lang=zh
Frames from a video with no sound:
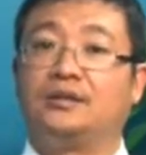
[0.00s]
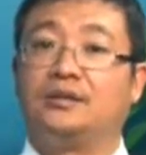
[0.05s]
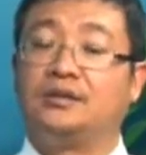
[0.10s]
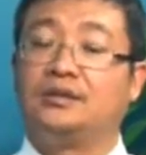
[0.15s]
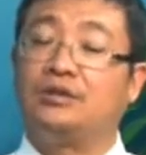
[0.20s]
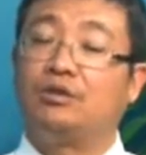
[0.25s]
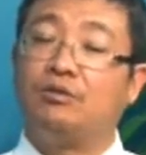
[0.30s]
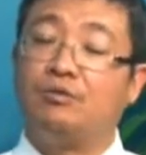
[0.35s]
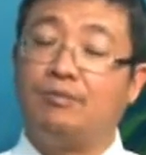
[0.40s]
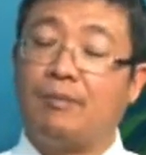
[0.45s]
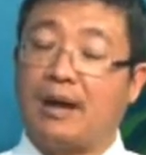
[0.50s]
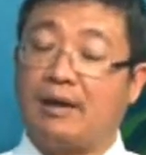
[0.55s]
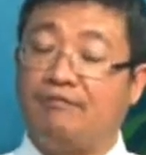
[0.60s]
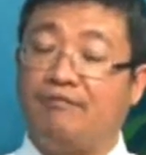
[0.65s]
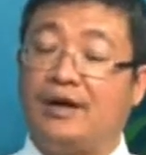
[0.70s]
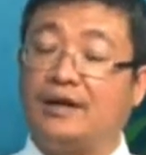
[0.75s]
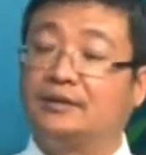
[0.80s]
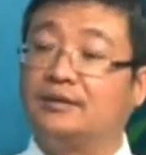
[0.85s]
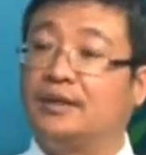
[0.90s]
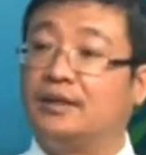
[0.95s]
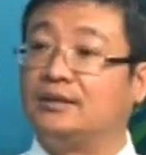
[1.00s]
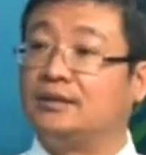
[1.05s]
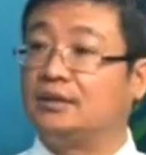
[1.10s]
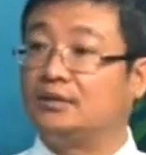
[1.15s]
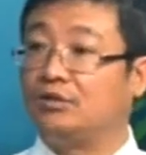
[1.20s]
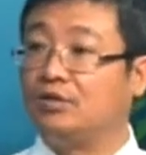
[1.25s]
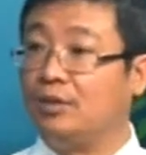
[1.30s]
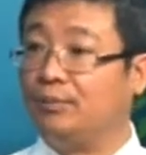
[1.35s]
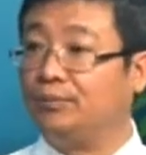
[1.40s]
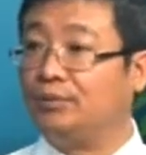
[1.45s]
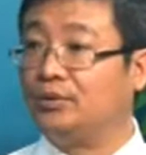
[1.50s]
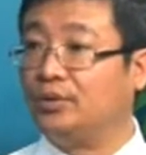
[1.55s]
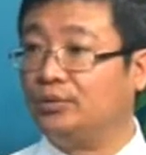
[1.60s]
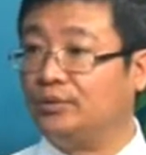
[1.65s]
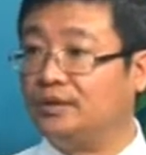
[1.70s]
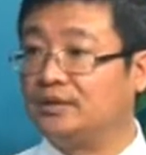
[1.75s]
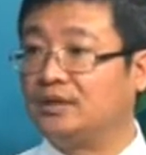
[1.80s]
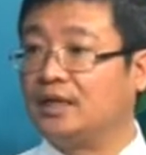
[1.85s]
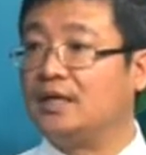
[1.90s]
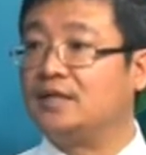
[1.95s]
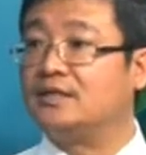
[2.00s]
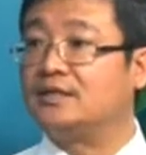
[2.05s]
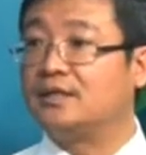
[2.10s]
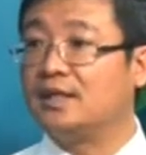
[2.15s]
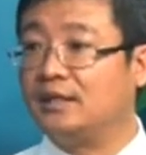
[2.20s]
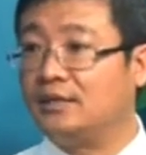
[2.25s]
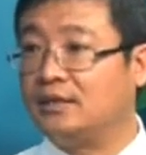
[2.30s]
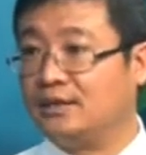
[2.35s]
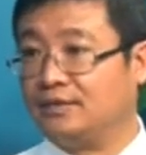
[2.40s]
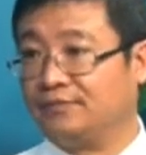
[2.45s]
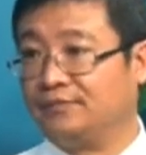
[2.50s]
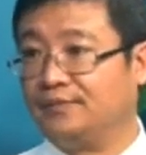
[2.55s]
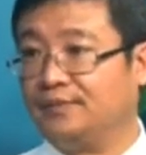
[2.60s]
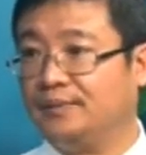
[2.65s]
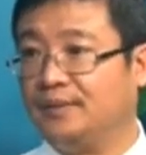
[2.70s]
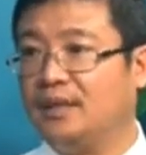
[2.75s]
其实对买房子来讲都有不同的这个 incentive，